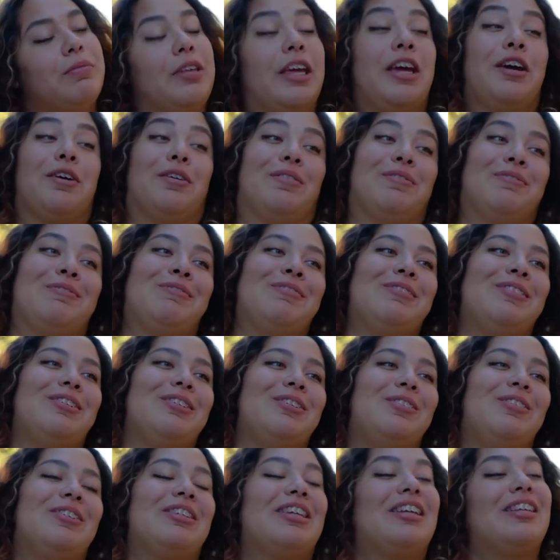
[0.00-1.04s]
Digo,
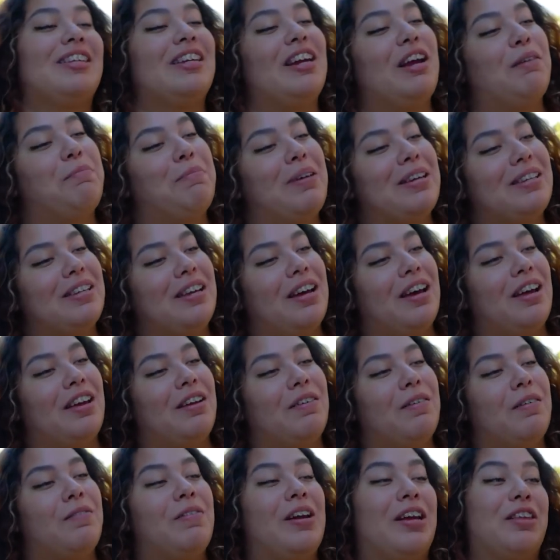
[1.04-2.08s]
usted se la
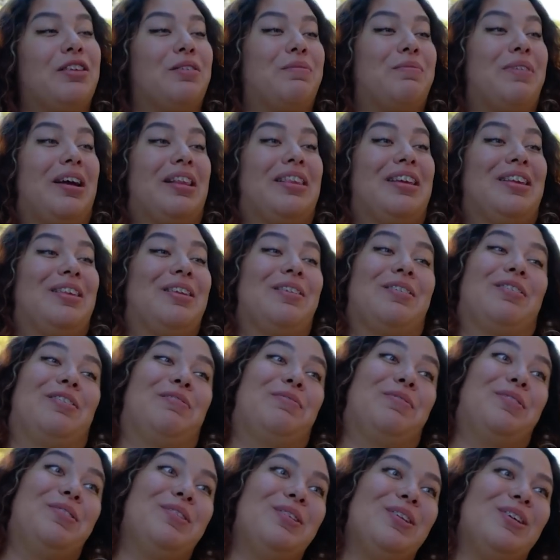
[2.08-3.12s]
pasa hablando mal de todo
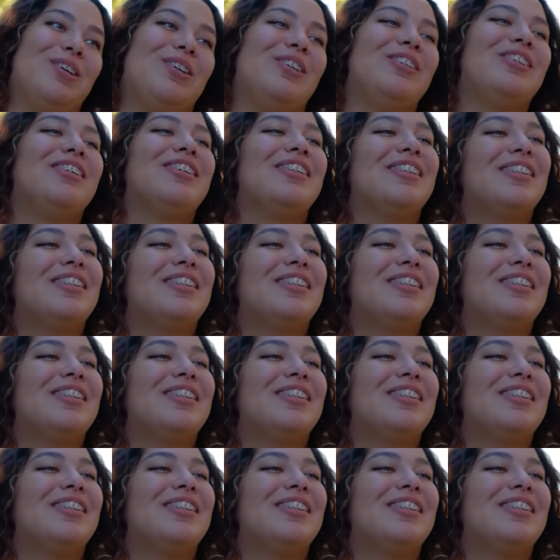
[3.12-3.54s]
el mundo.